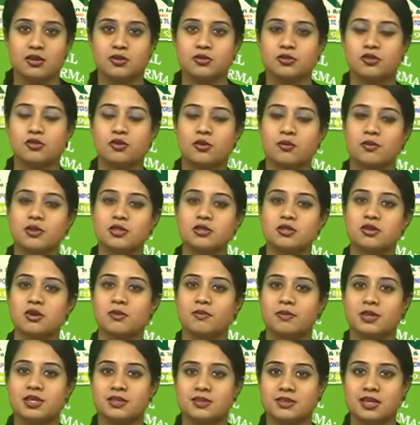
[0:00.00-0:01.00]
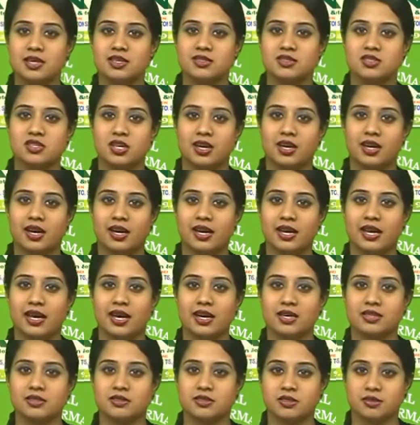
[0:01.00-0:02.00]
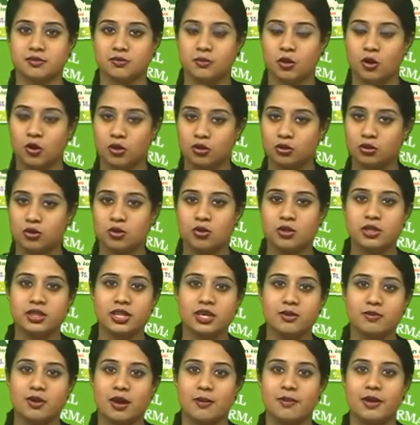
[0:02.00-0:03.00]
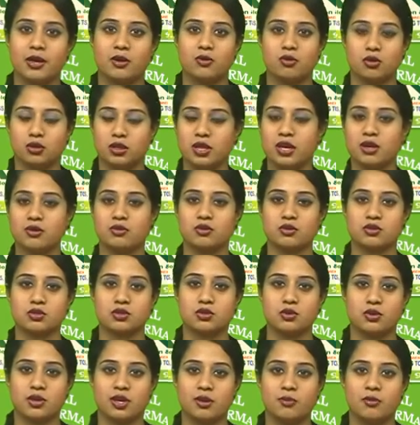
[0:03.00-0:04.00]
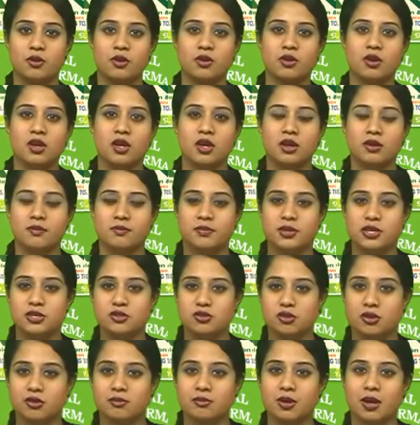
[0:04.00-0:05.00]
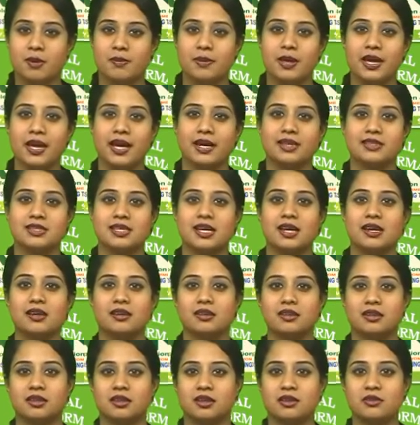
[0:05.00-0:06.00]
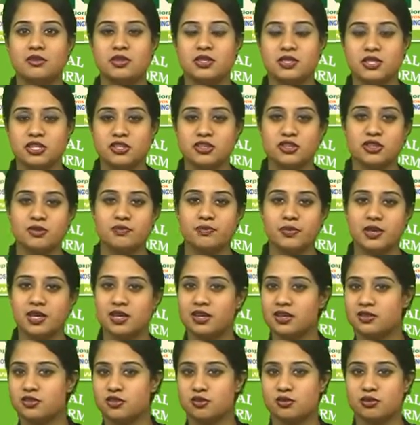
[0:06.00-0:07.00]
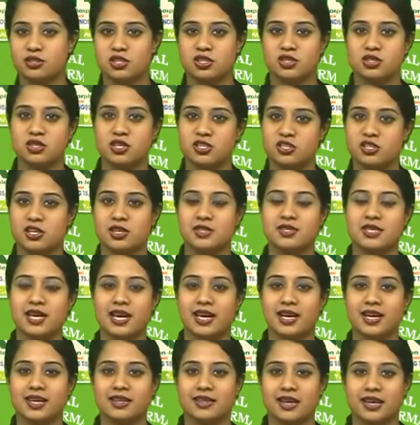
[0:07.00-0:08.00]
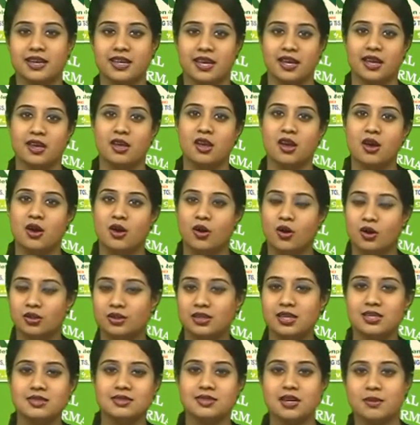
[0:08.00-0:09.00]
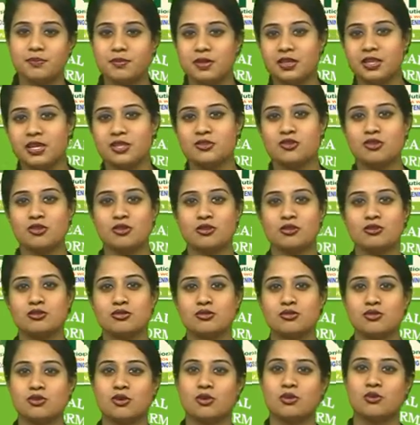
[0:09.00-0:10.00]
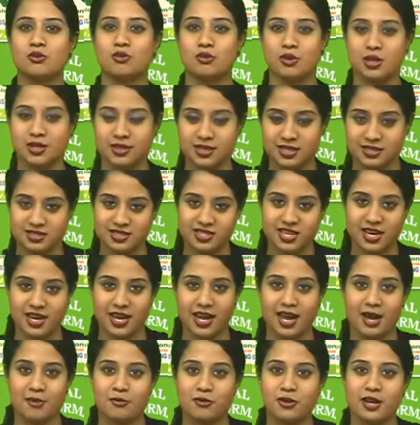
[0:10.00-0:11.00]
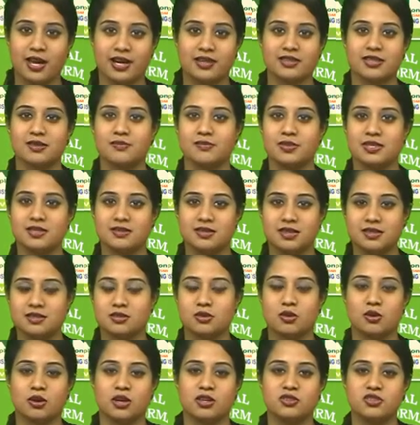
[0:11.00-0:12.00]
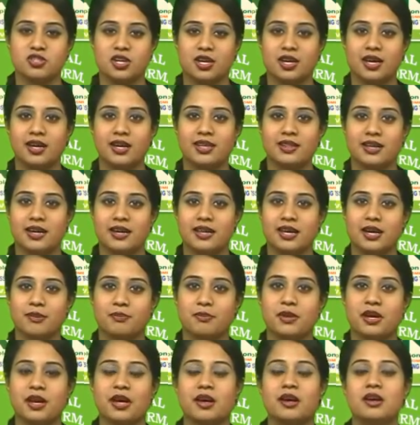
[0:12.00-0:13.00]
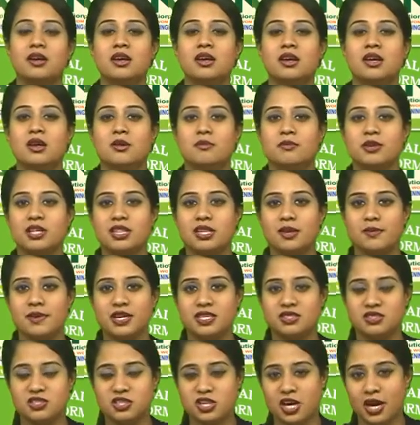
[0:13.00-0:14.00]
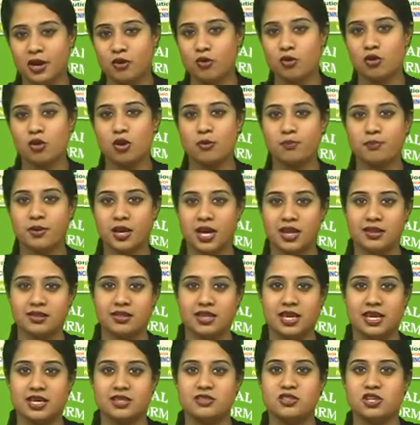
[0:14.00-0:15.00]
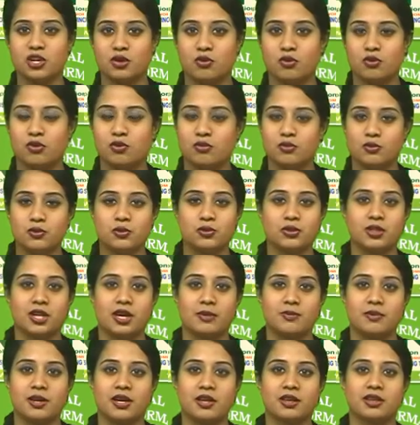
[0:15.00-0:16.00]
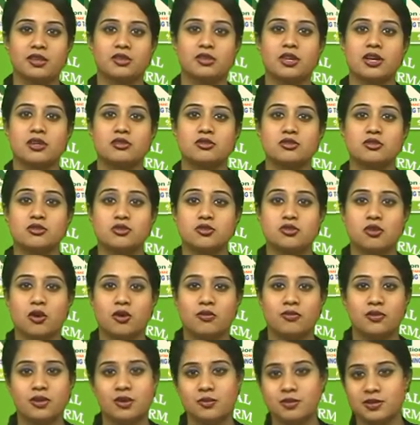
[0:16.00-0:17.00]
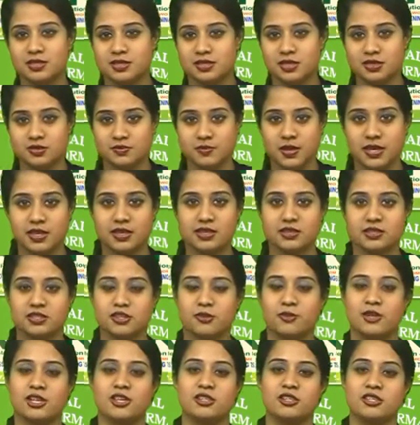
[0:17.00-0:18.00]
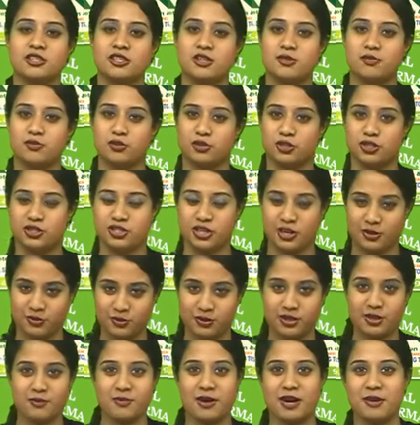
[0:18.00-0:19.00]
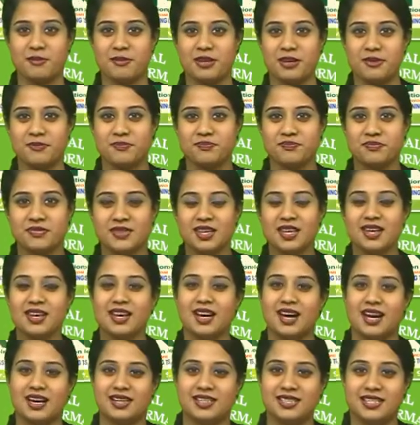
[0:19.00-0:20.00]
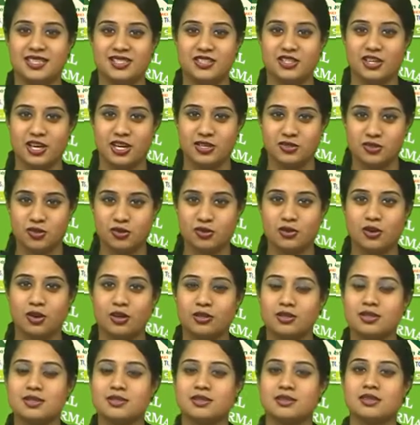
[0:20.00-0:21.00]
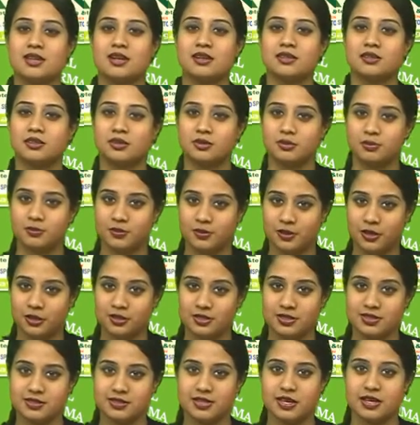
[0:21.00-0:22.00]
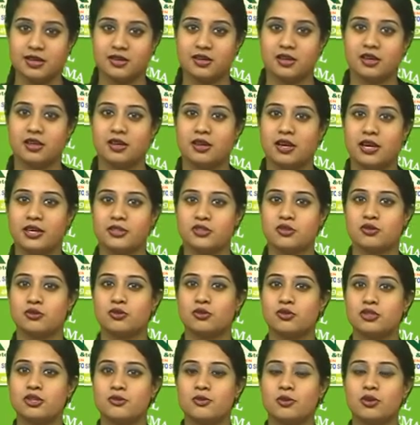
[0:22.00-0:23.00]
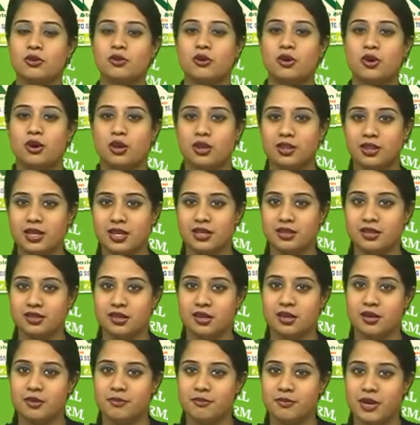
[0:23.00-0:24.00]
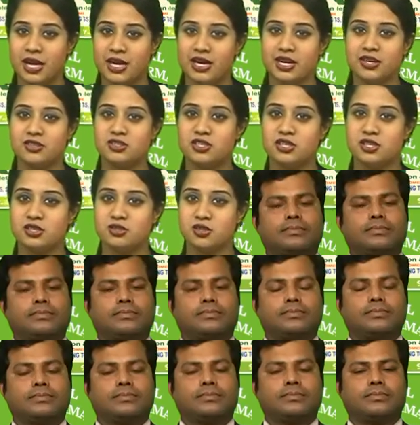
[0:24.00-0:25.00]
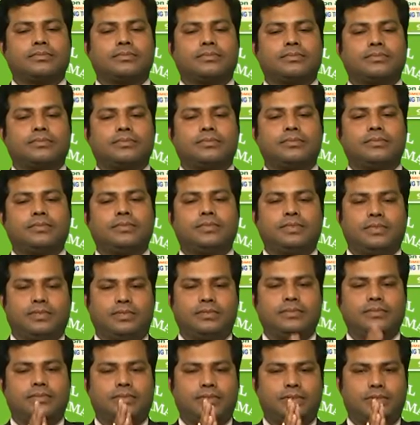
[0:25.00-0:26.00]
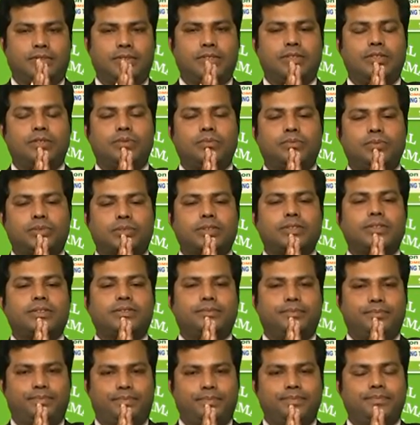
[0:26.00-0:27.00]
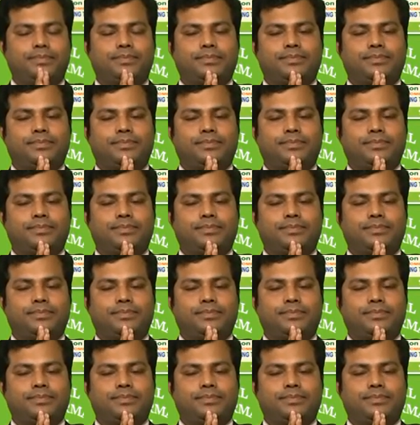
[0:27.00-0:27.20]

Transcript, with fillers: সমস্ত বিজনেস যেখানে অর্থনৈতিকভাবে ক্ষতিগ্রস্ত এবং ভীষণভাবে একটা রিসেশন পিরিয়ড চলছে ঠিক সেই জায়গায় দাঁড়িয়ে অফিস আপনাদের জন্য সুযোগ করে দিচ্ছে এমন একটা বিজনেস করার যেখানে দাঁড়িয়ে আপনারা পৃথিবীর যে কোনো প্রান্তে যে কোনো মুহূর্তে আপনারা কিন্তু একজন সফল বিজনেসম্যান হিসেবে নিজেদের প্রতিষ্ঠা করতে পারবেন আর ঠিক সেই জন্য অতীন অতীনসের একজন কর্তৃপক্ষ অতীন ব্যানার্জি ডক্টর অতীন ব্যানার্জি আমাদের সঙ্গে থাকেন আজ রয়েছেন